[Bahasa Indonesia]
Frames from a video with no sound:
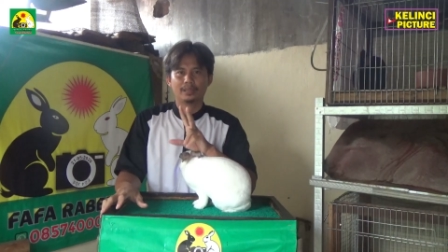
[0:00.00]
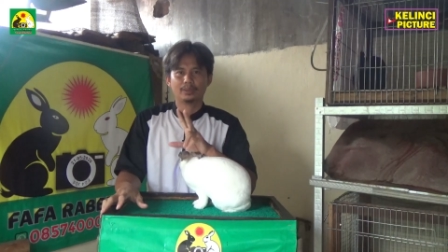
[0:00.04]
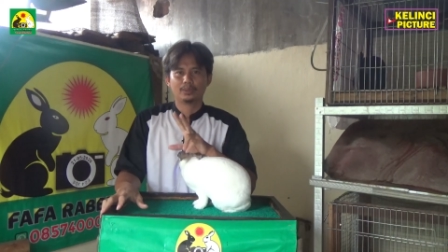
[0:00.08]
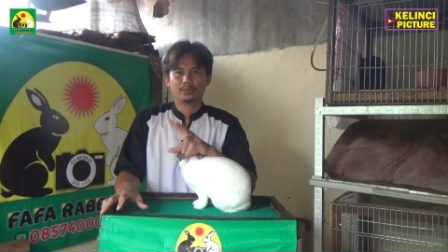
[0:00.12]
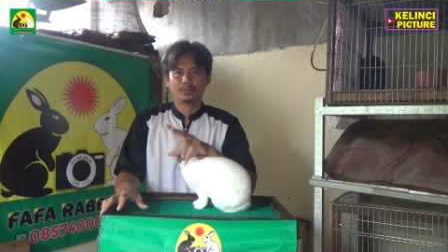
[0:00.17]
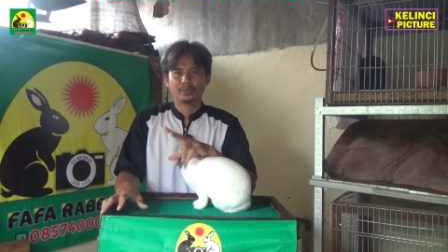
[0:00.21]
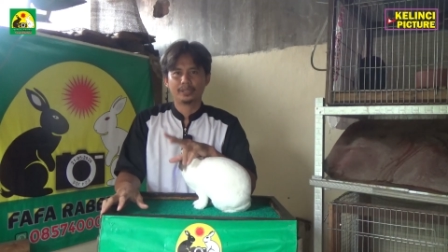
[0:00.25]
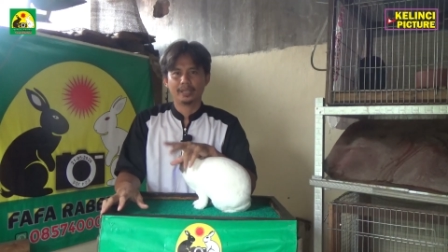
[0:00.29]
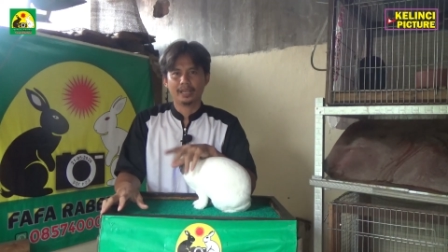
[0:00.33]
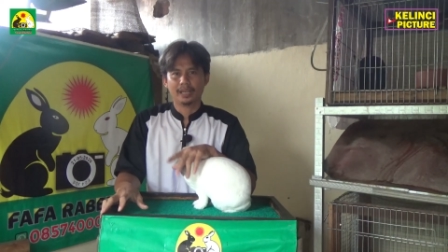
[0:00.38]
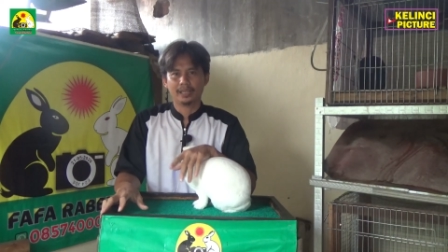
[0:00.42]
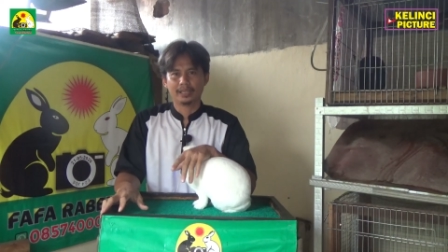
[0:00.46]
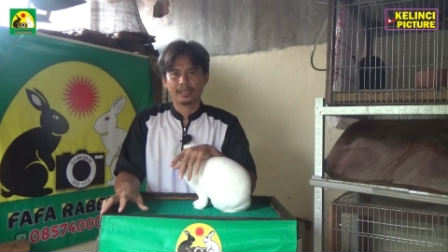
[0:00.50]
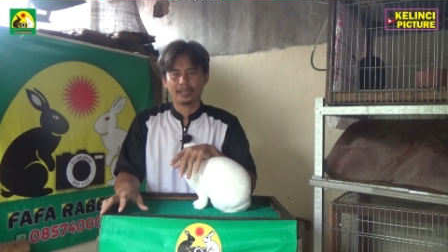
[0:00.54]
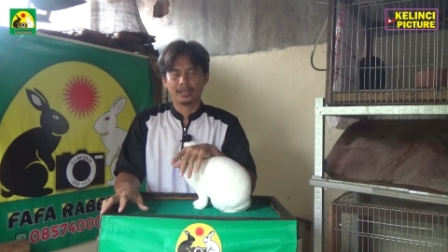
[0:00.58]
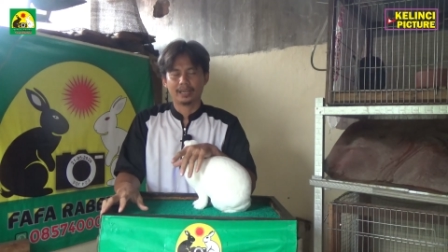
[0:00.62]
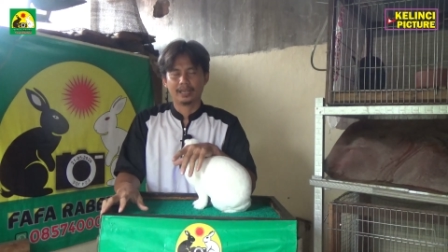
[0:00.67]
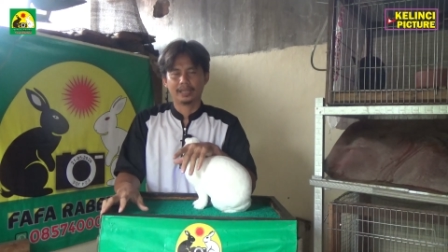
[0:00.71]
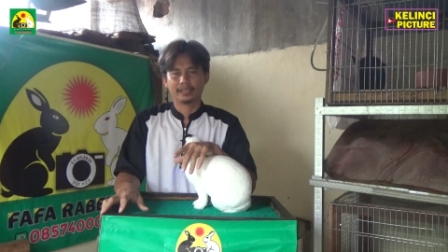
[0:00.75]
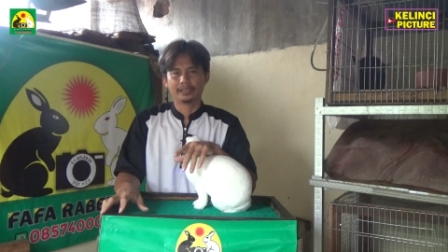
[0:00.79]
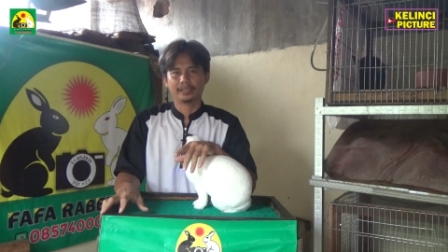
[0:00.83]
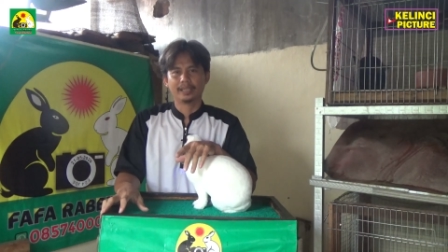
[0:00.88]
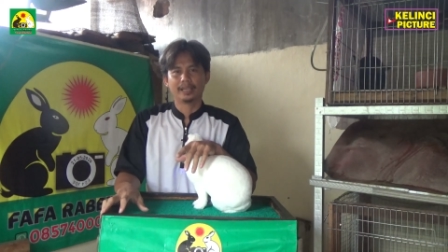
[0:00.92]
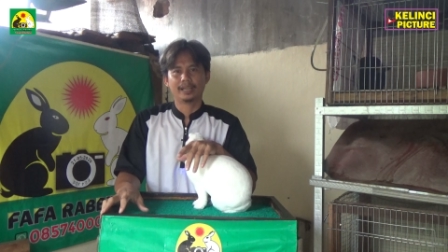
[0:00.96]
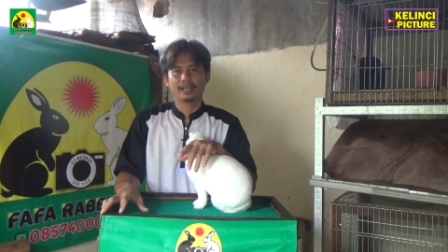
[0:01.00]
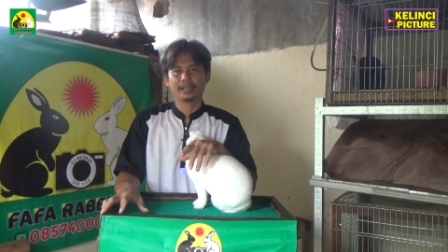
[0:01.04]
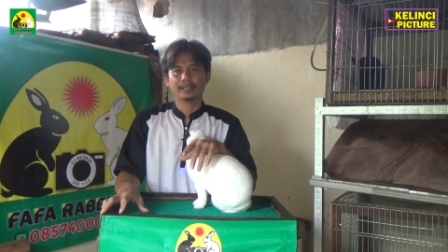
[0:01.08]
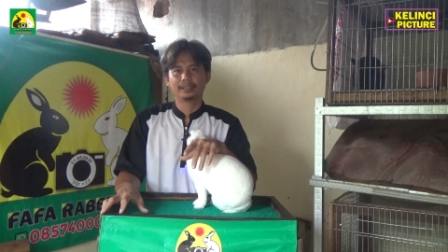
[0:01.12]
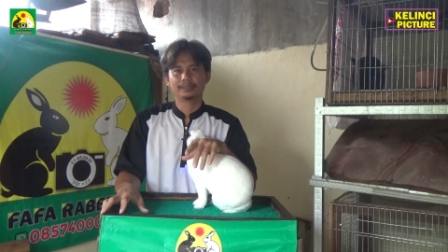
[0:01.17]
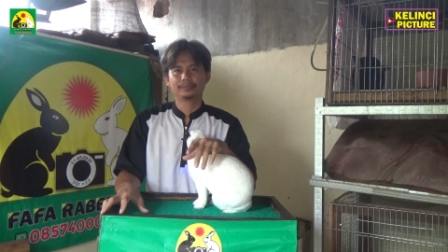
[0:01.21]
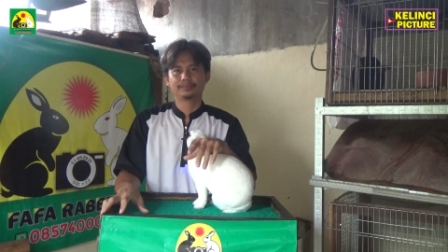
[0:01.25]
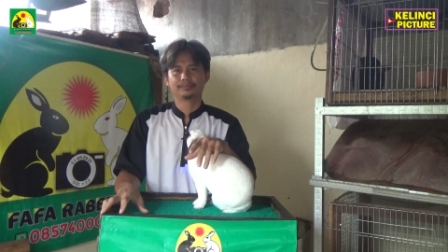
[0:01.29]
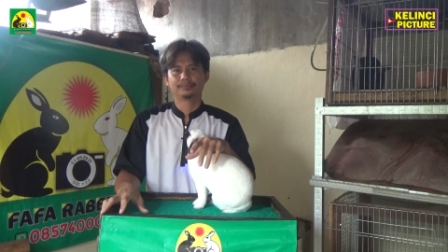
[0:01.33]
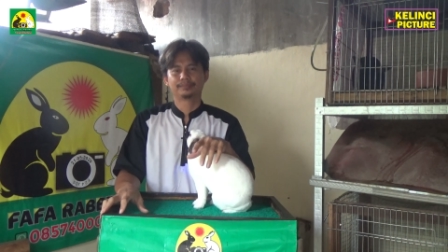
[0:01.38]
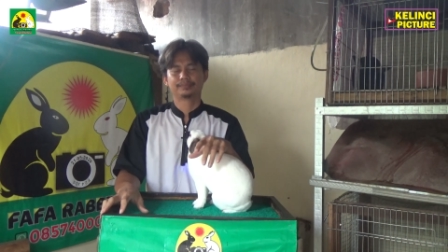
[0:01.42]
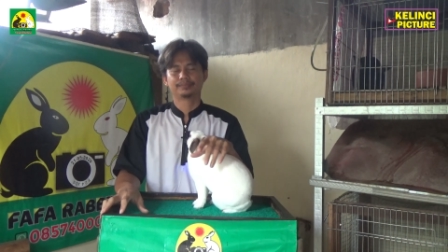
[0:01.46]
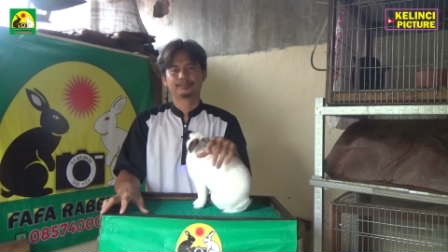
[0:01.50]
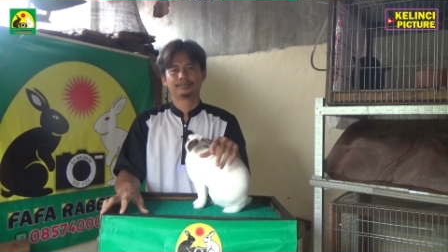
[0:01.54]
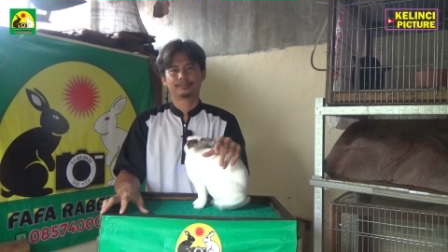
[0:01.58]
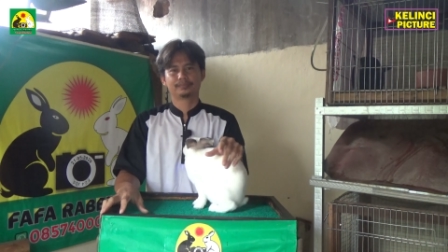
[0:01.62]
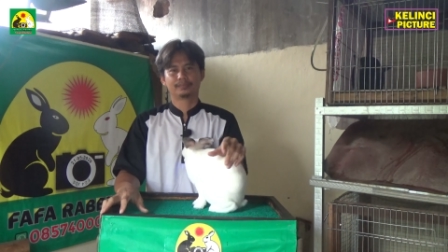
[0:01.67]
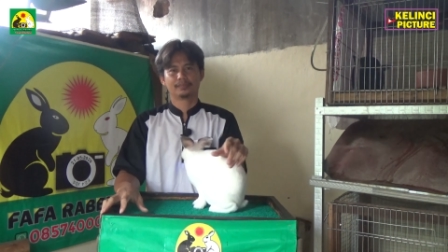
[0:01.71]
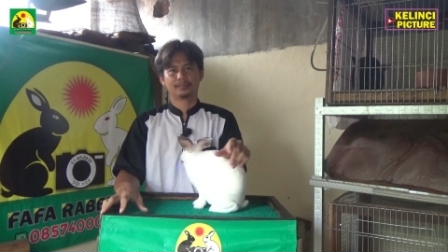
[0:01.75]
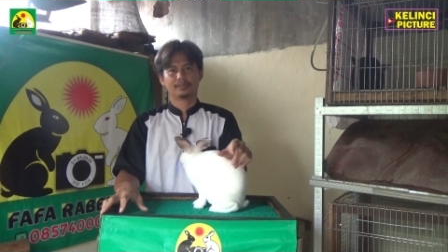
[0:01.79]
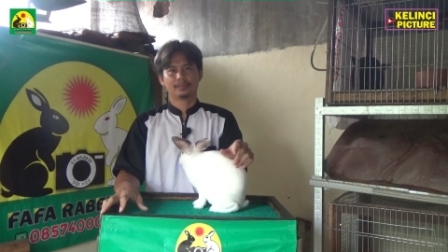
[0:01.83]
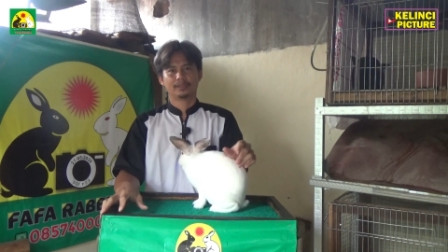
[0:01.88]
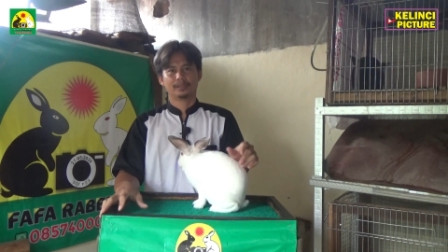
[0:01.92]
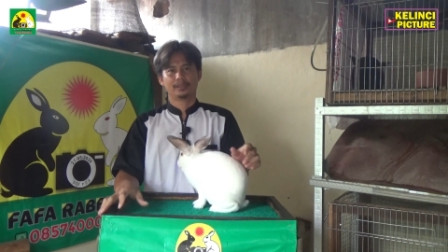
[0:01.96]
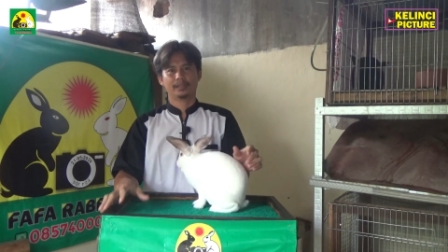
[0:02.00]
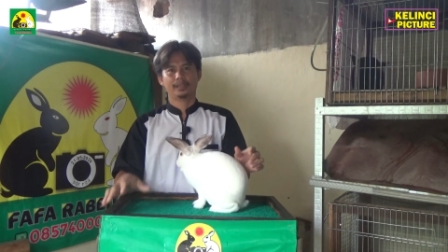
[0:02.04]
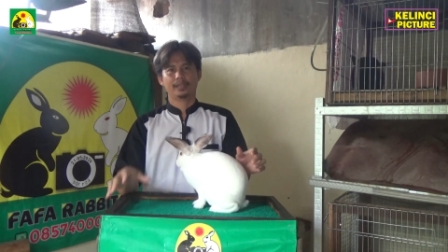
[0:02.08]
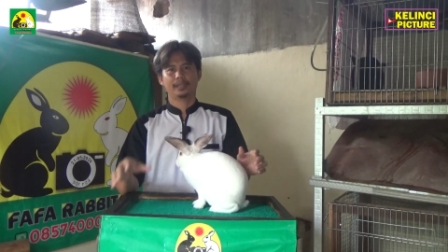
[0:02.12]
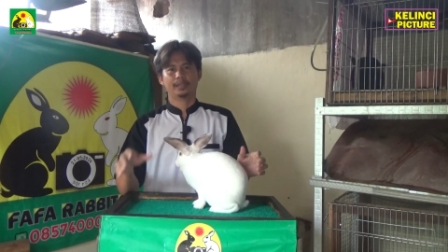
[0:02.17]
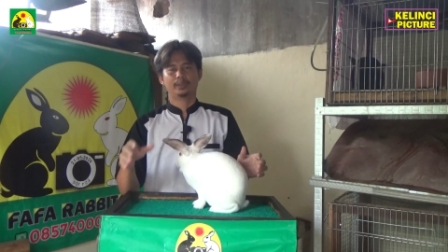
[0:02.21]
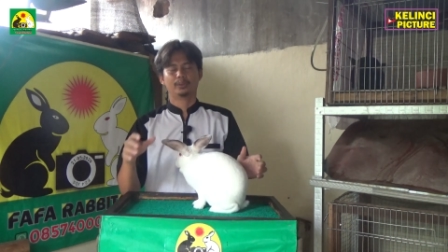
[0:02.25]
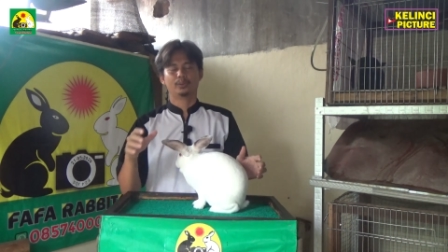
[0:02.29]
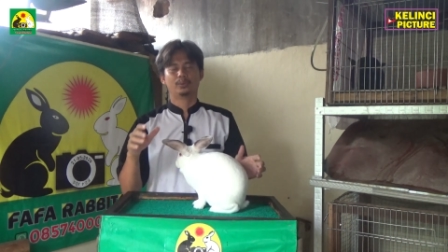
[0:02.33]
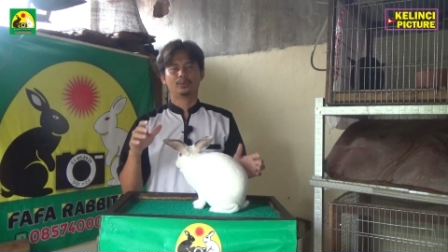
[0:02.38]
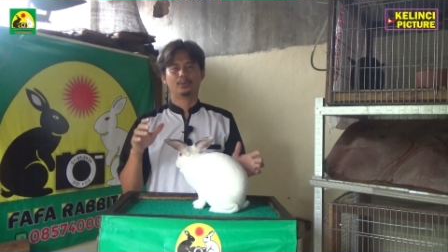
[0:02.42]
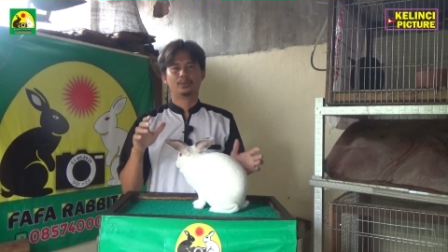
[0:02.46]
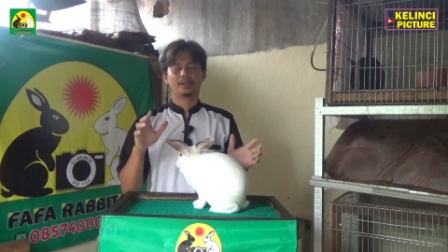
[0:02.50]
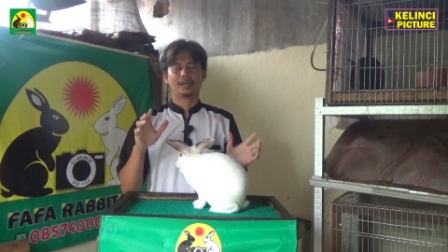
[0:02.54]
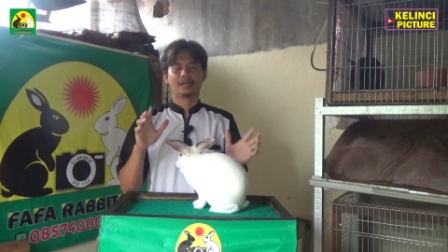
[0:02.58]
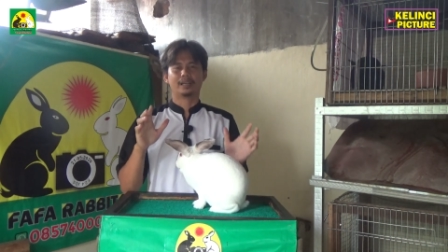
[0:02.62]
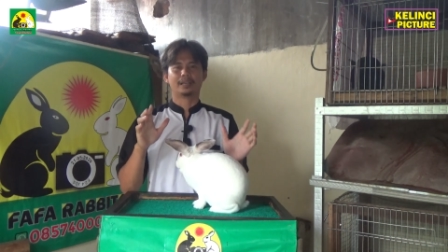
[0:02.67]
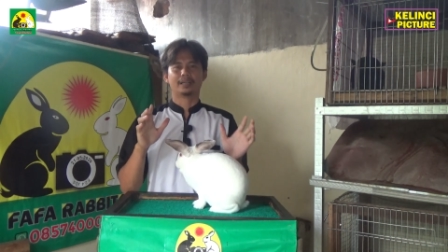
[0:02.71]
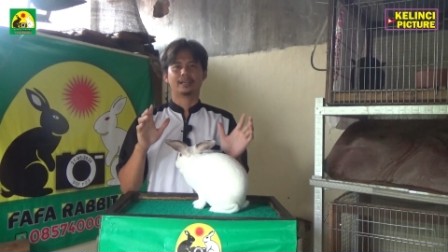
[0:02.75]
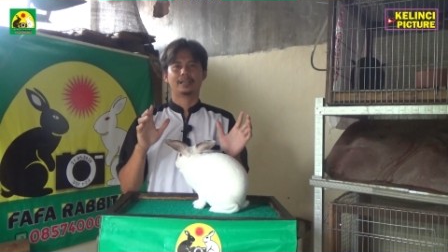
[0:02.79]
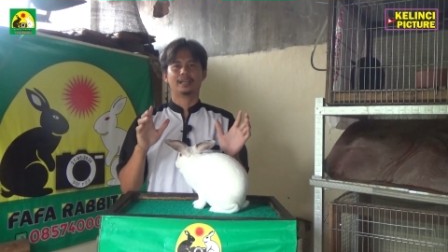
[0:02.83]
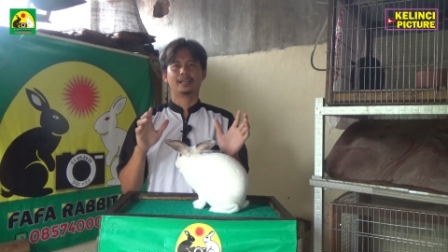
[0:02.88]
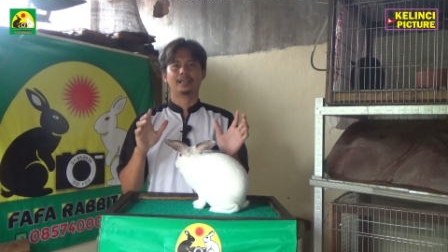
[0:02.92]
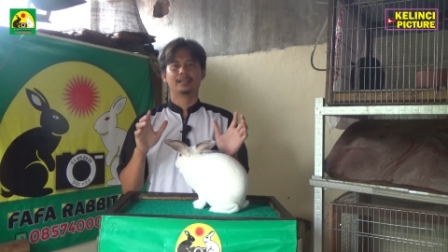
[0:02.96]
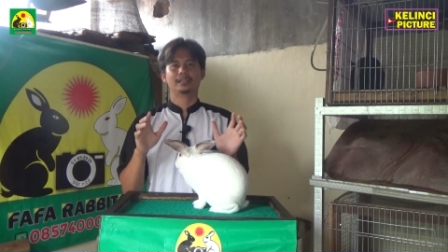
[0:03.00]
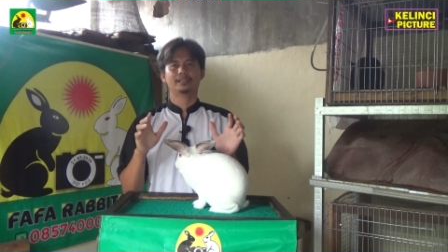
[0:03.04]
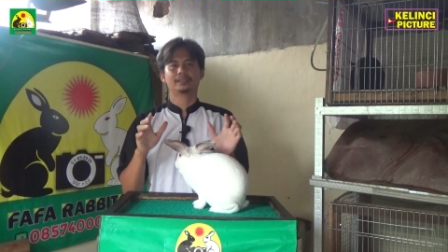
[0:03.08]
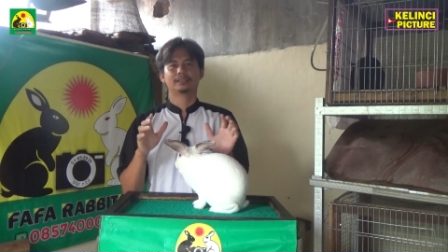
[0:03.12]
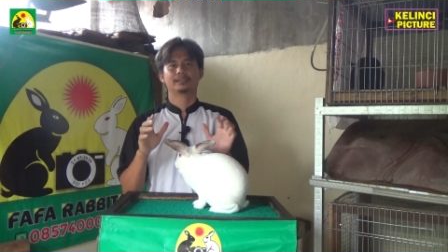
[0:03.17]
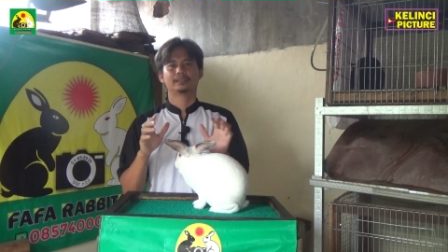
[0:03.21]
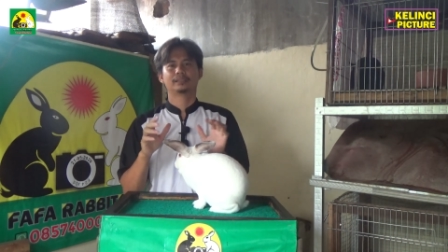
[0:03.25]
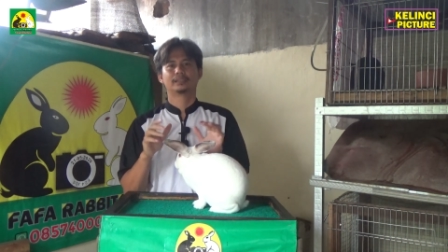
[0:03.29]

satu diantaranya itu karena